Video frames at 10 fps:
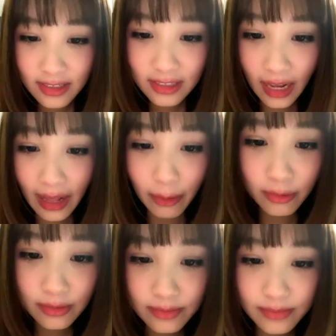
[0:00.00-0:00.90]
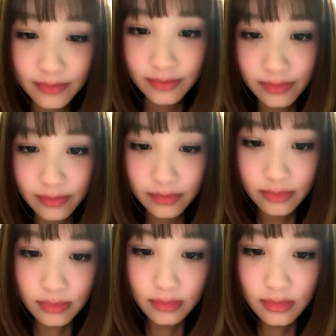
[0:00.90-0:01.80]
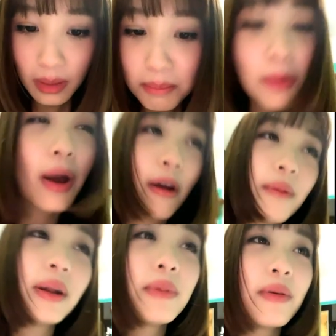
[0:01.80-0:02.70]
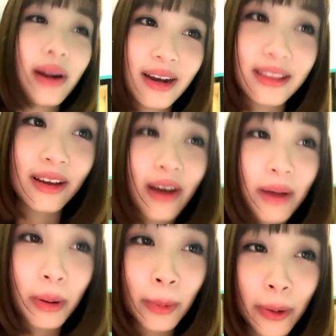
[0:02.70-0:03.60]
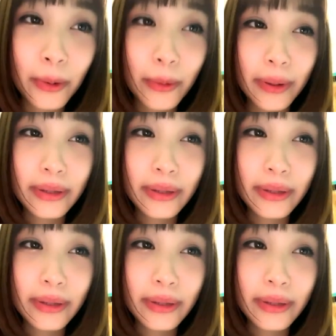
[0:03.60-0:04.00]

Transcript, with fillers: ใช่แล้วเป็นหวัดร้อนไม่ได้เป็นหวัดค่ะแต่แค่พักผ่อนน้อย